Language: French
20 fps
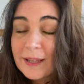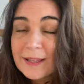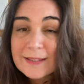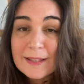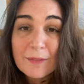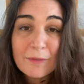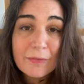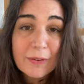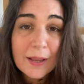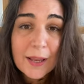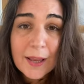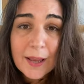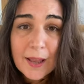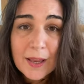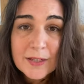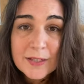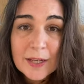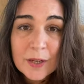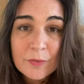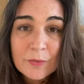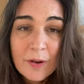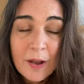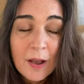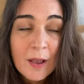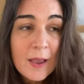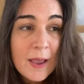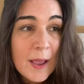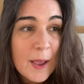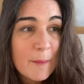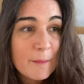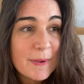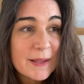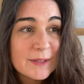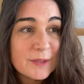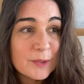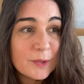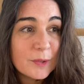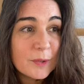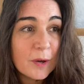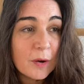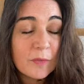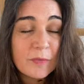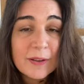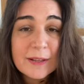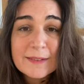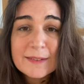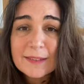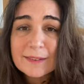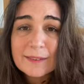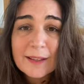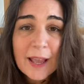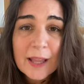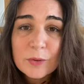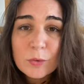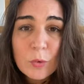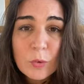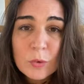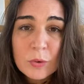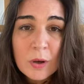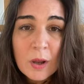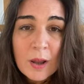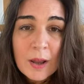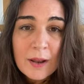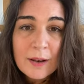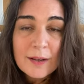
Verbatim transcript: Et ça me fait rire à chaque fois parce que, en fait, c'est très drôle.